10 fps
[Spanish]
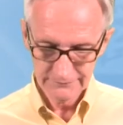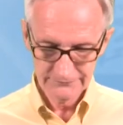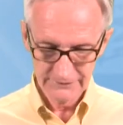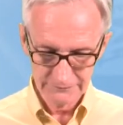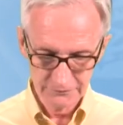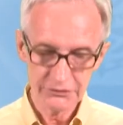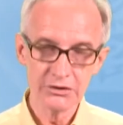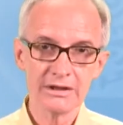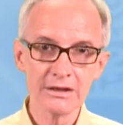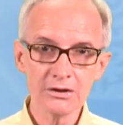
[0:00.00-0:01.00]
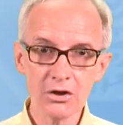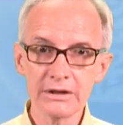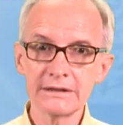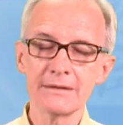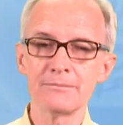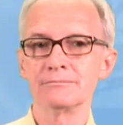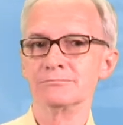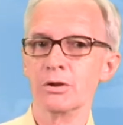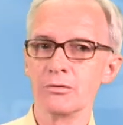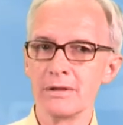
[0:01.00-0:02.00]
de función incógnita,
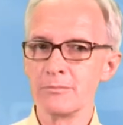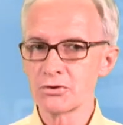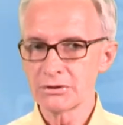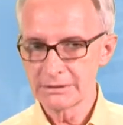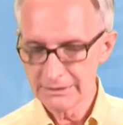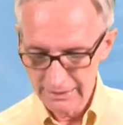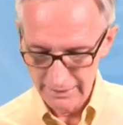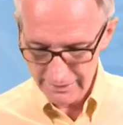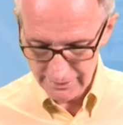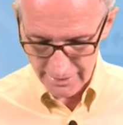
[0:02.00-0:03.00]
volvemos a la y,